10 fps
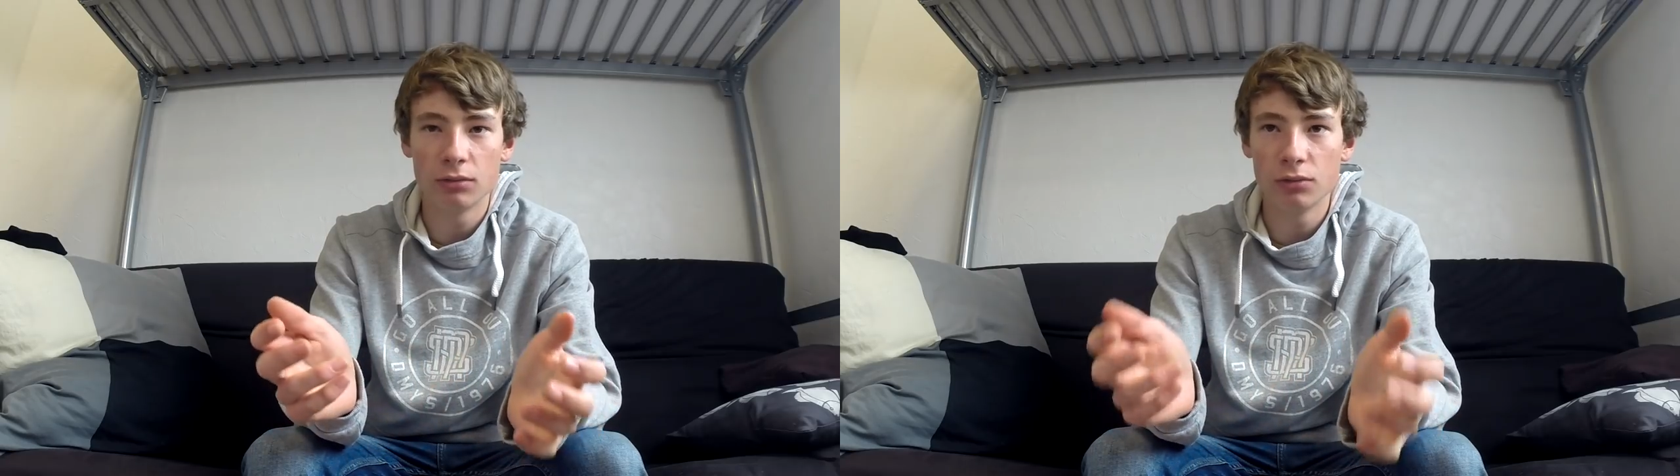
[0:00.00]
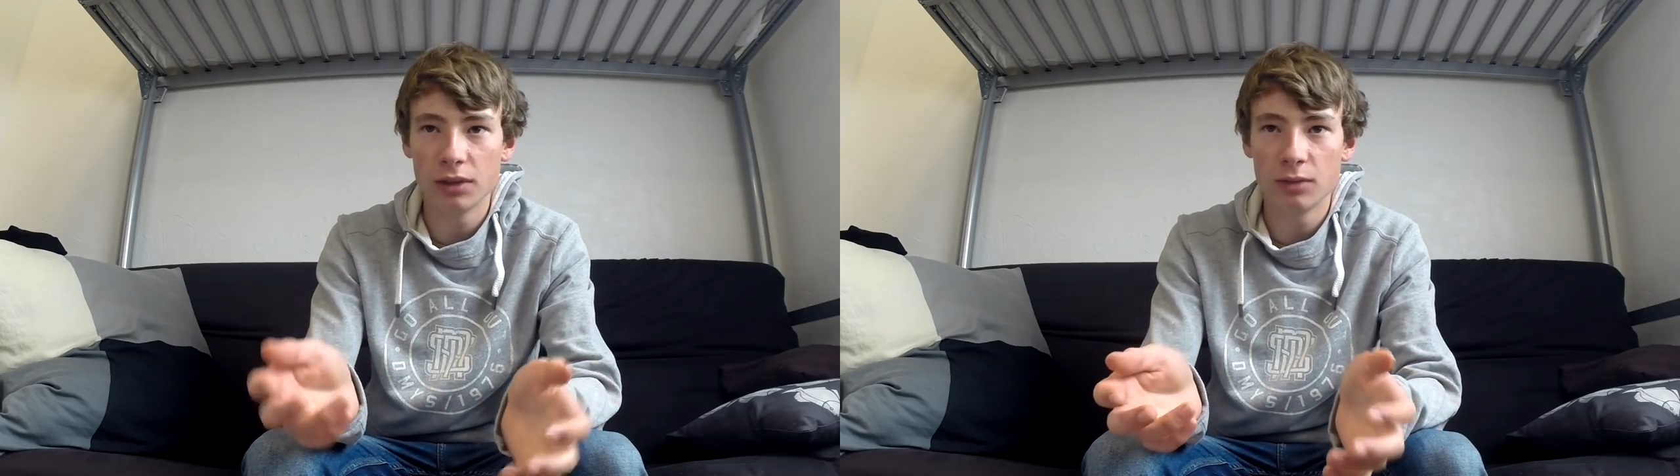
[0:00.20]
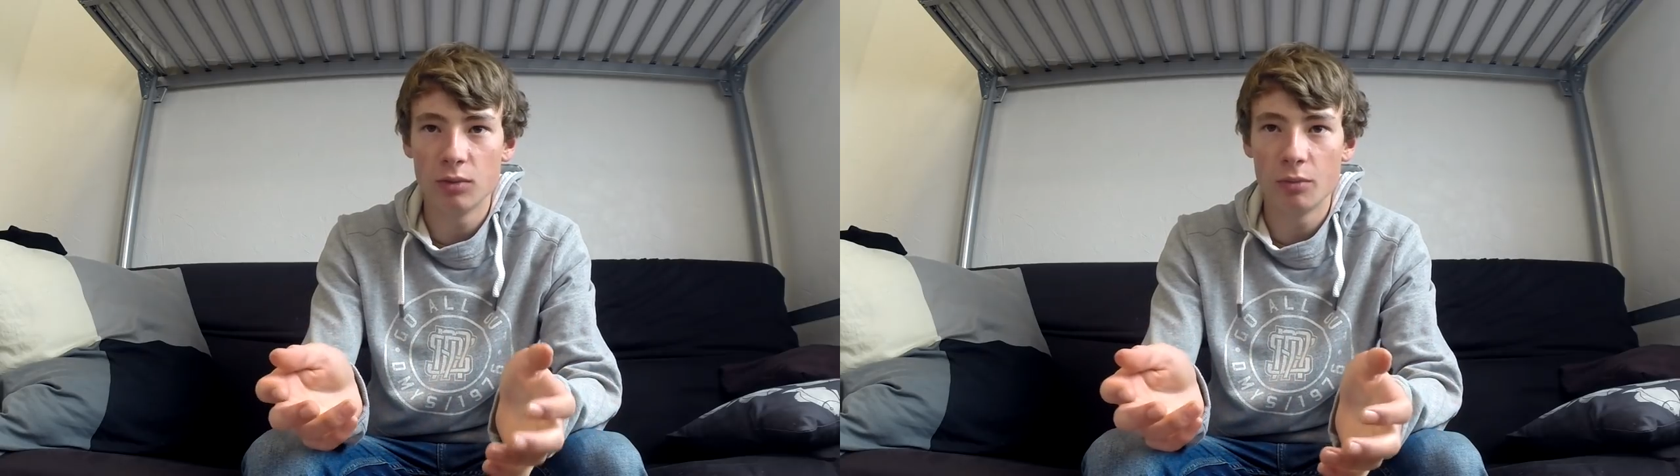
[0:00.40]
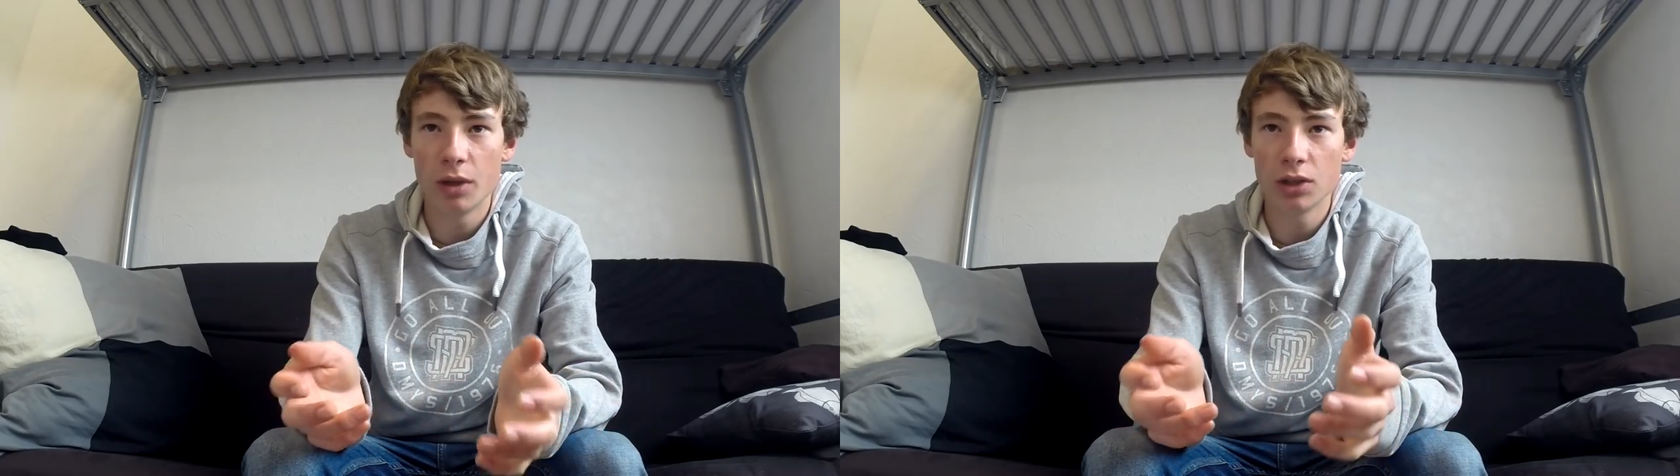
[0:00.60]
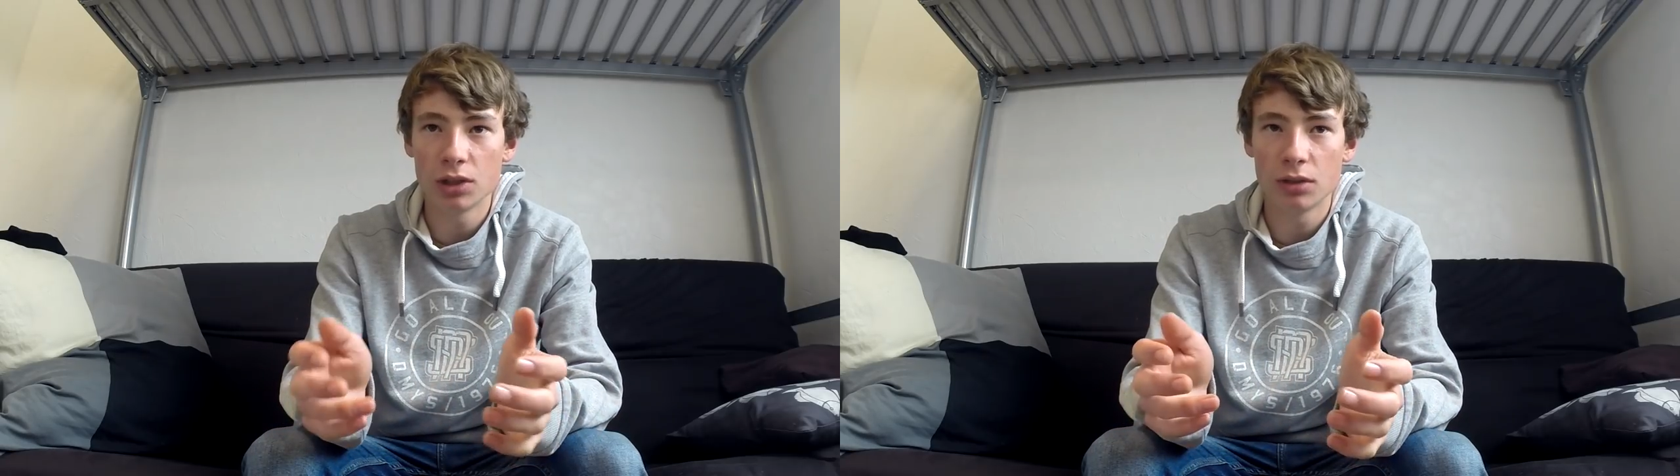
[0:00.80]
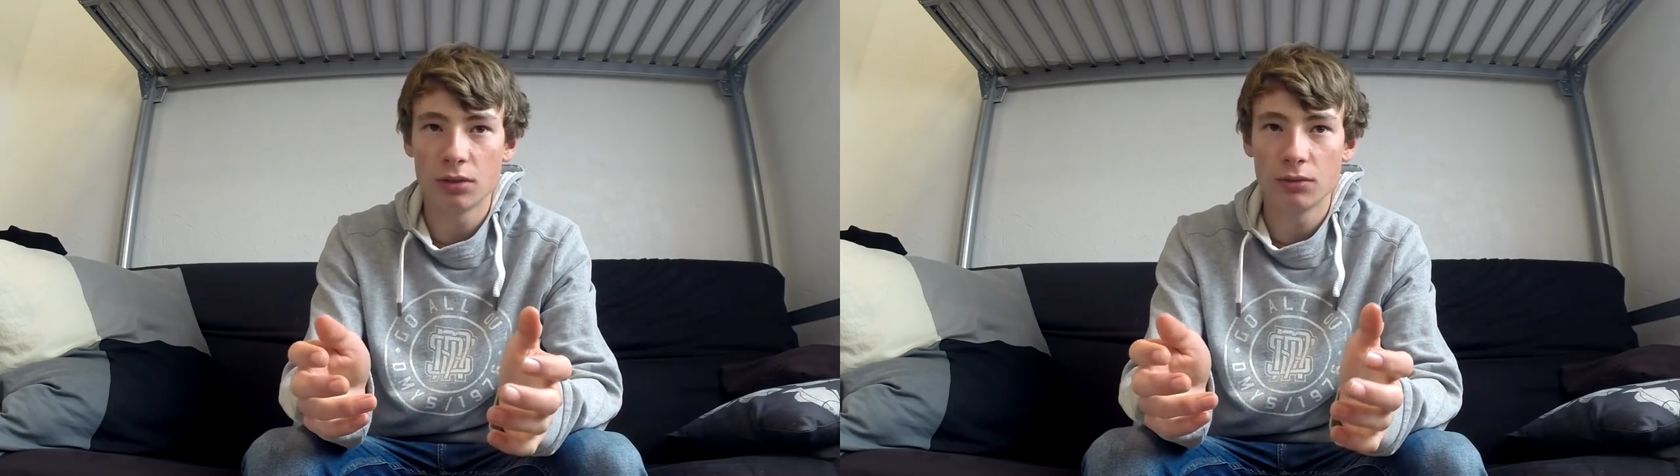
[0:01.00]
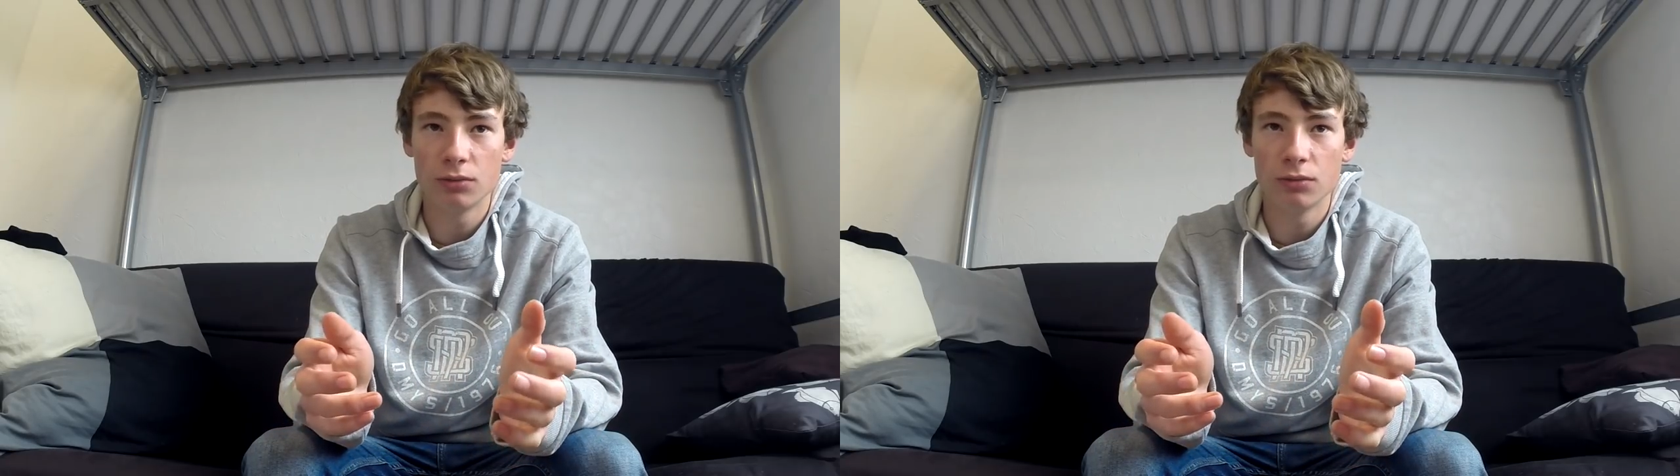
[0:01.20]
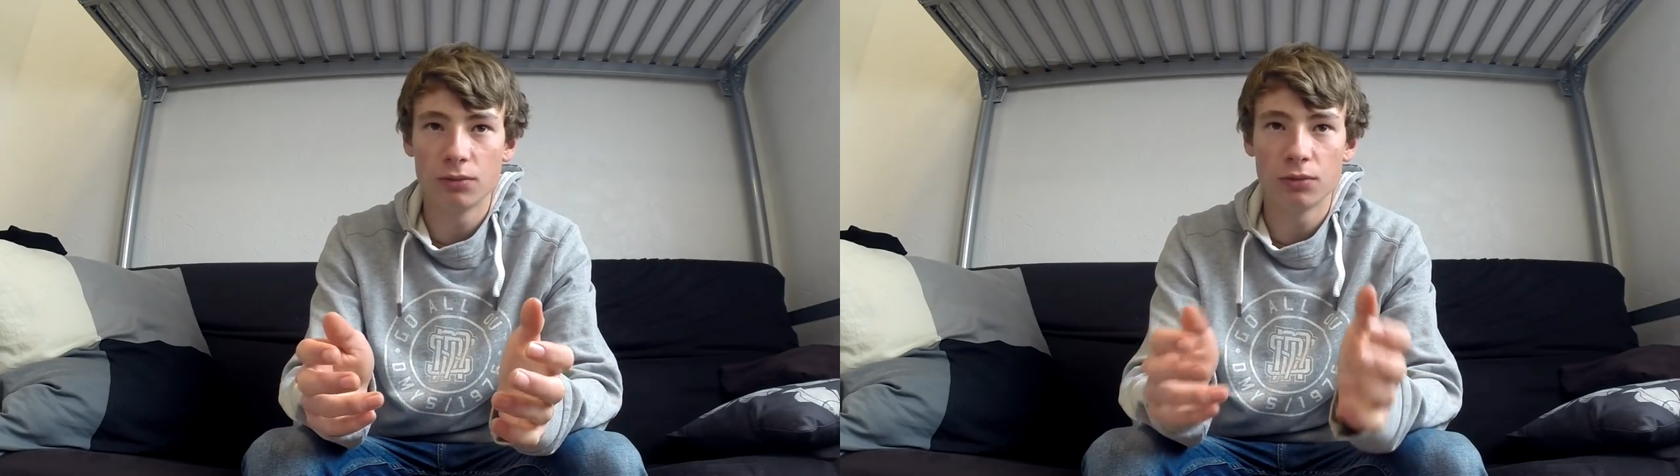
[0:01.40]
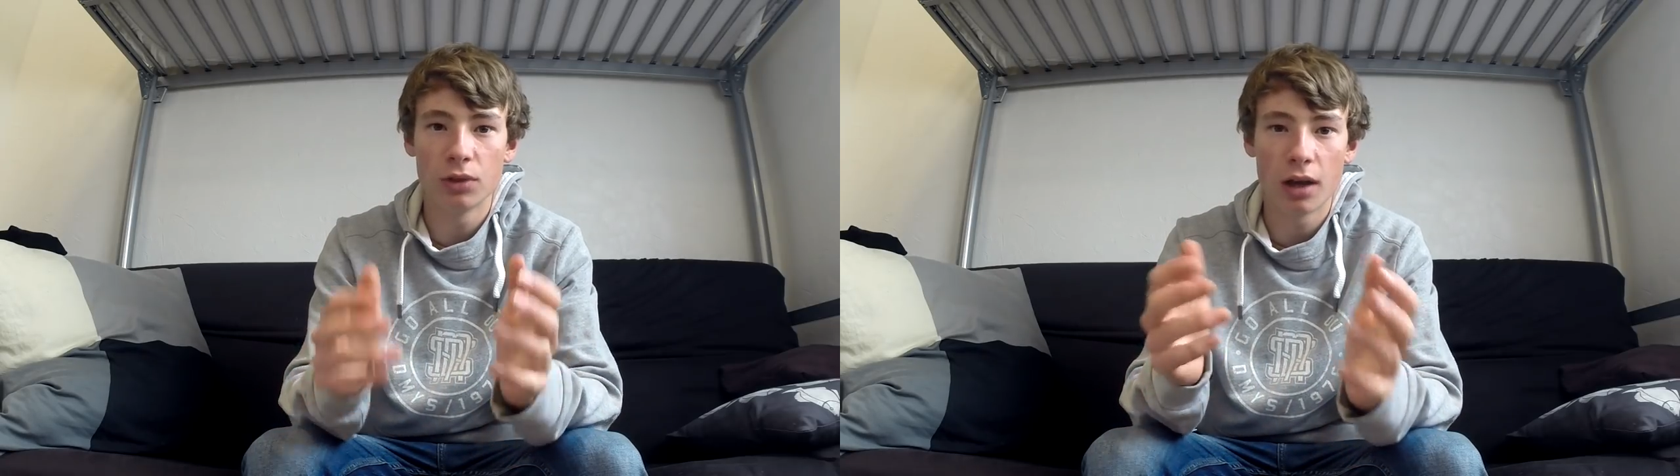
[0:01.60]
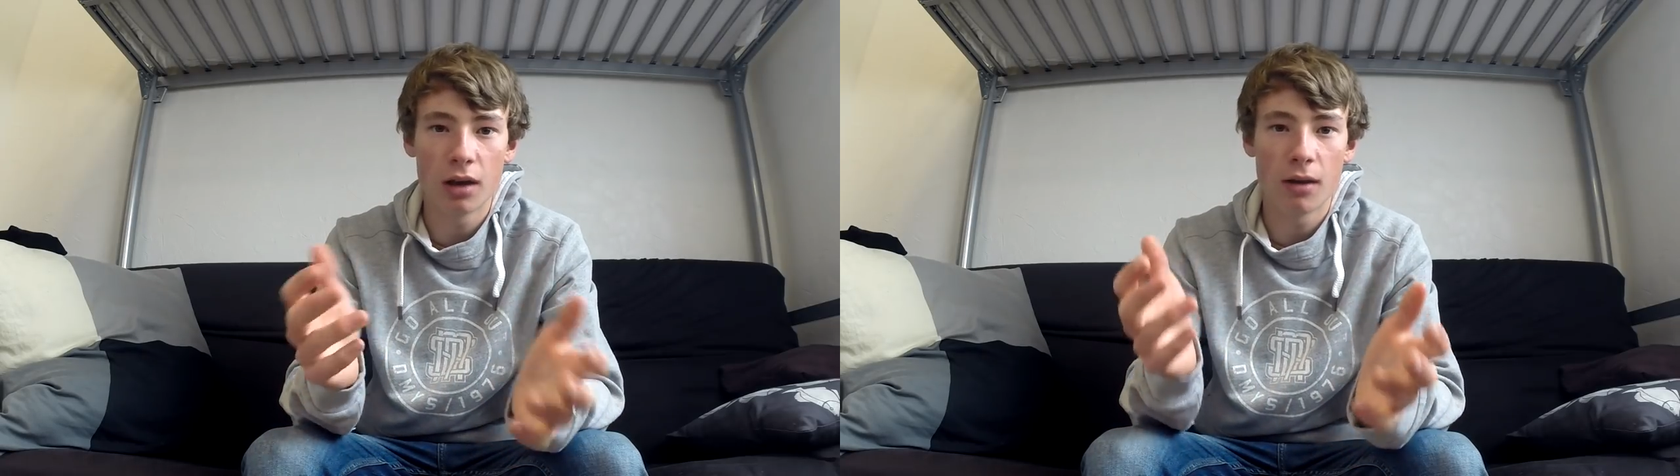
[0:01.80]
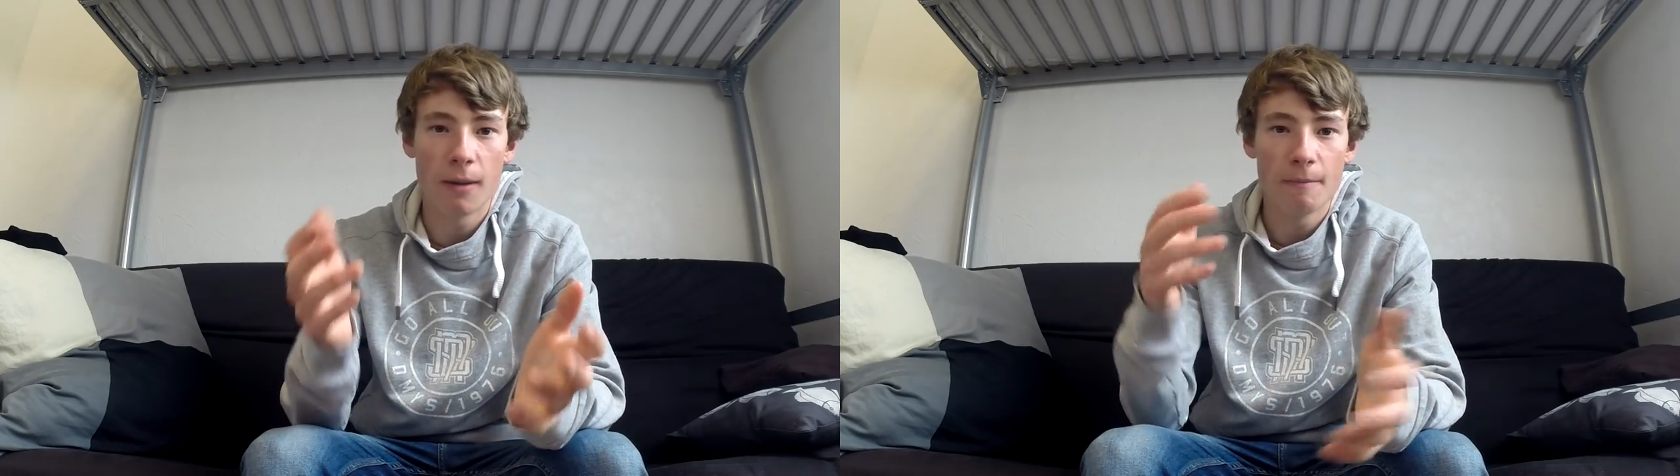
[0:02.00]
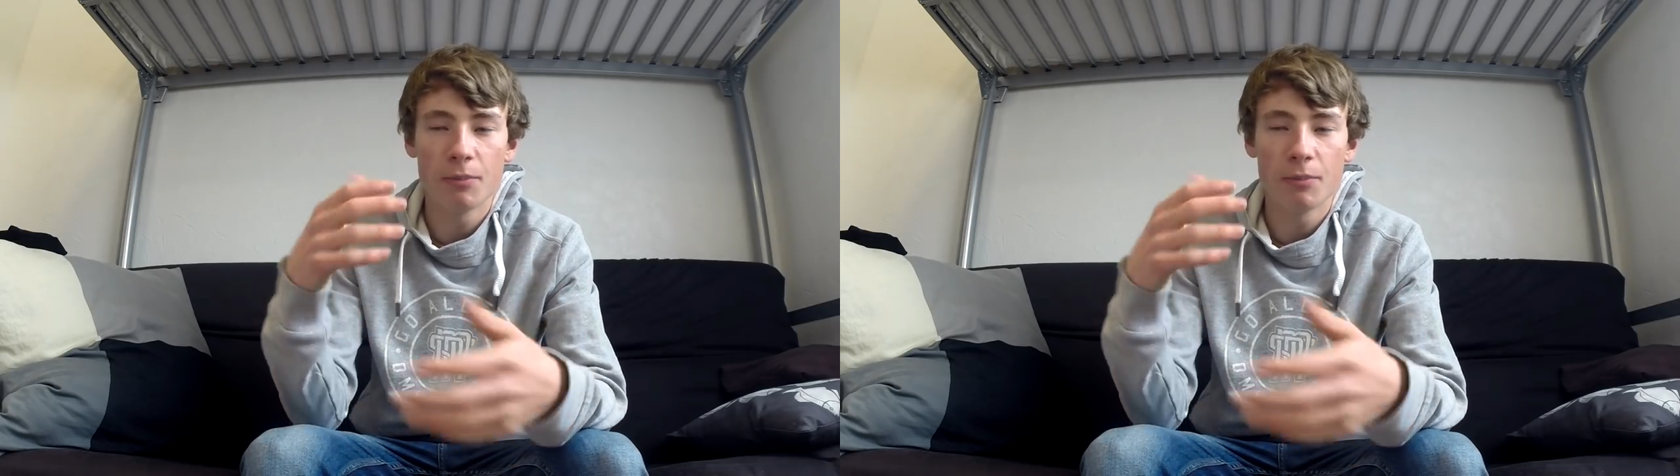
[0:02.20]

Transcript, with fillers: tous les types de pêche et il faudra,